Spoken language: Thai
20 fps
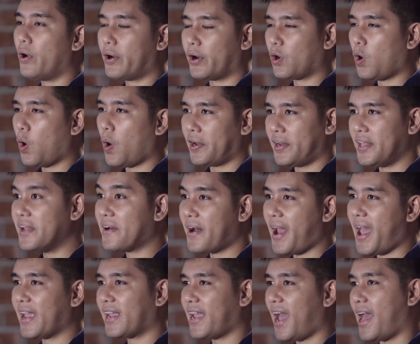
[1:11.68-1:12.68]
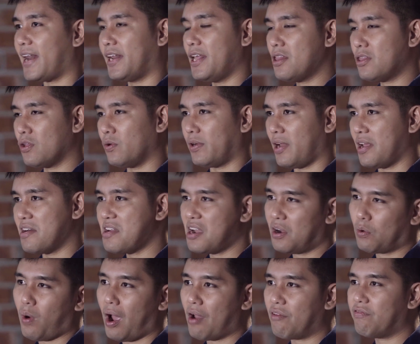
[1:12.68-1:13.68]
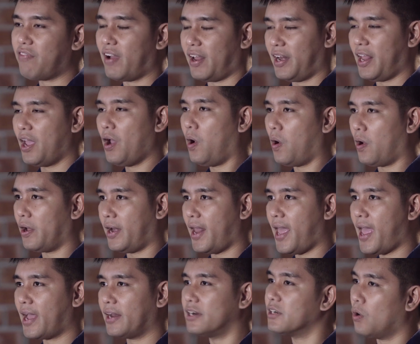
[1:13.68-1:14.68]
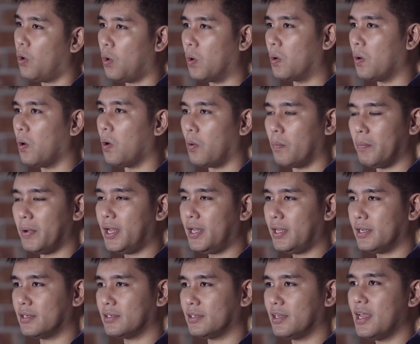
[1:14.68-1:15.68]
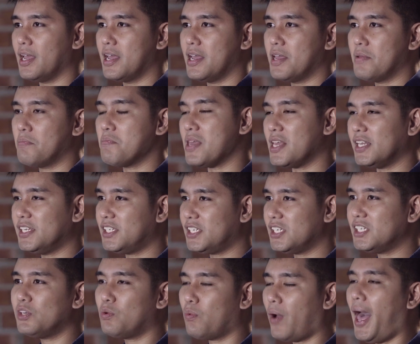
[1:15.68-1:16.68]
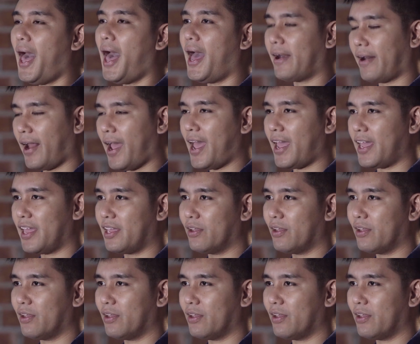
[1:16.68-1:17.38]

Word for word: ตัวละครที่ร้ายกาจที่สุดในเรื่องความฝันในหอแดงหรือหงโรเมิงมีชื่อว่าอะไร